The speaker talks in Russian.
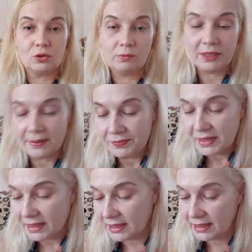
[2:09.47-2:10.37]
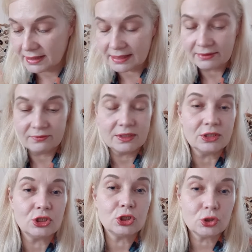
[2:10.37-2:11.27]
рублей. Если вы
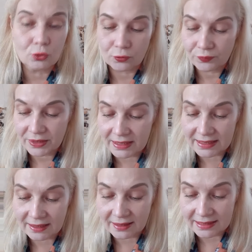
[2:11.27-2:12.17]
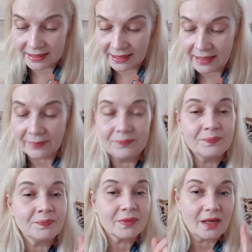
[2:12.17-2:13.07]
еще не заказали,
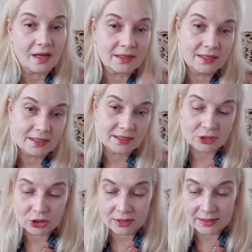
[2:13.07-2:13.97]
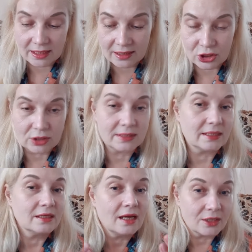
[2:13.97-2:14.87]
однозначно закажите.
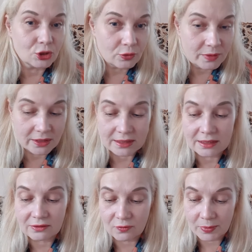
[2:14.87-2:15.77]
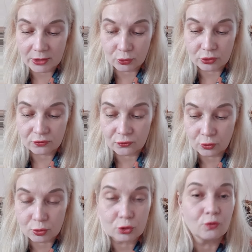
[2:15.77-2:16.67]
Особенность этого продукта в
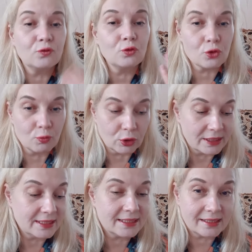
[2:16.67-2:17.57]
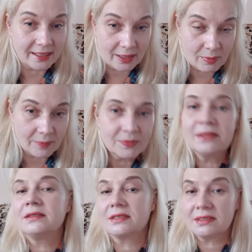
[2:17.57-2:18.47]
том, что формула из крема
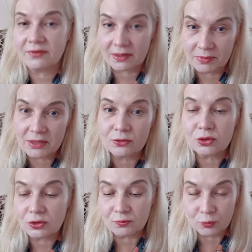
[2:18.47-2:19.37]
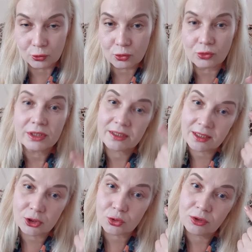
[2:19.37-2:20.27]
трансформируется в пудру и
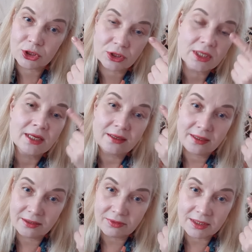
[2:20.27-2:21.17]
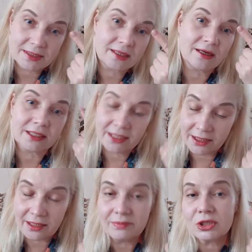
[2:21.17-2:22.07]
хорошо лежит и на волосках, и
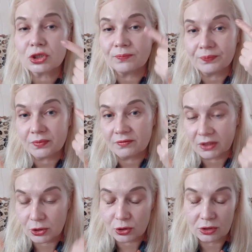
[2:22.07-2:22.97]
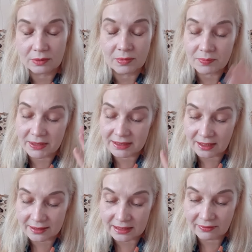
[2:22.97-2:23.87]
на межволосном эм,
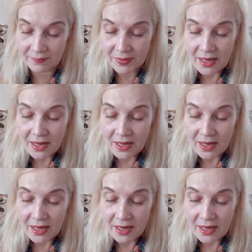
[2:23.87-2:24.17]
пространстве.